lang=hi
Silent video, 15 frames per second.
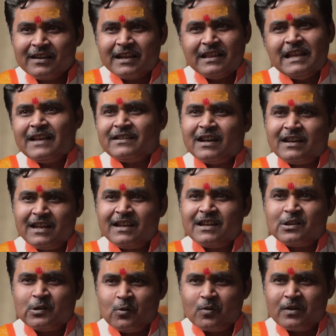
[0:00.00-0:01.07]
कितना सटीक
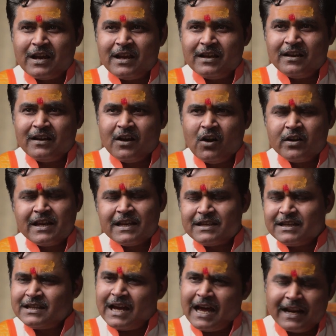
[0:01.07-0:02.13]
श्लोक है और यह
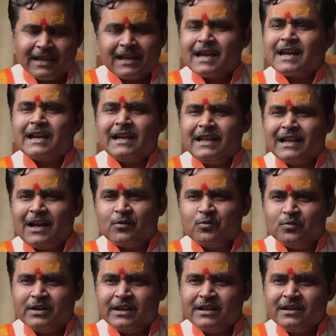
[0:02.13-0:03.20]
चीज हर जगह के लिए
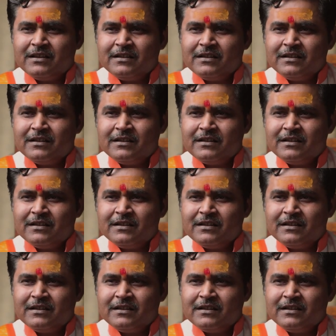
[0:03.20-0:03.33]
लागू है